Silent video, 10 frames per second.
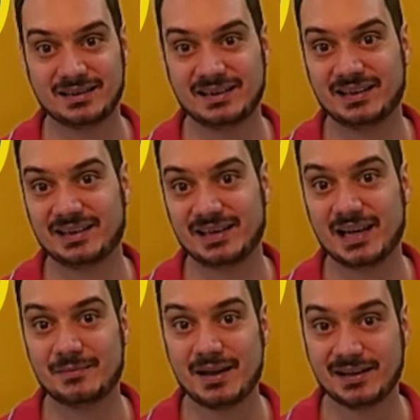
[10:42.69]
eh,
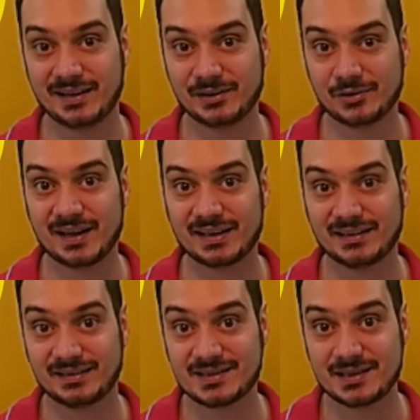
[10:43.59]
nella mail che
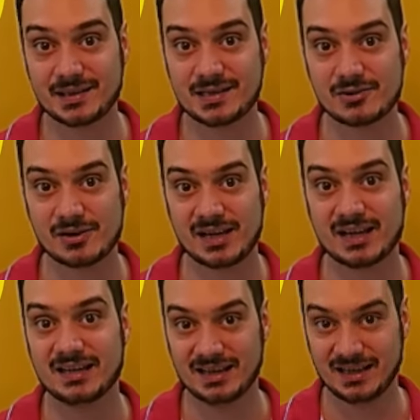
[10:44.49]
trovate in
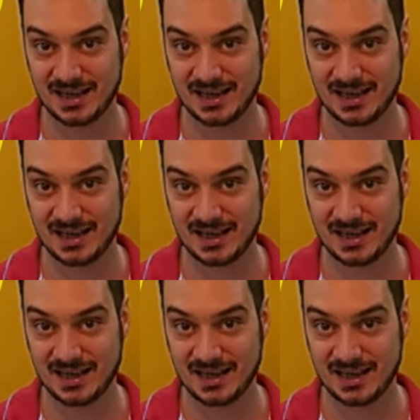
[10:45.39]
descrizione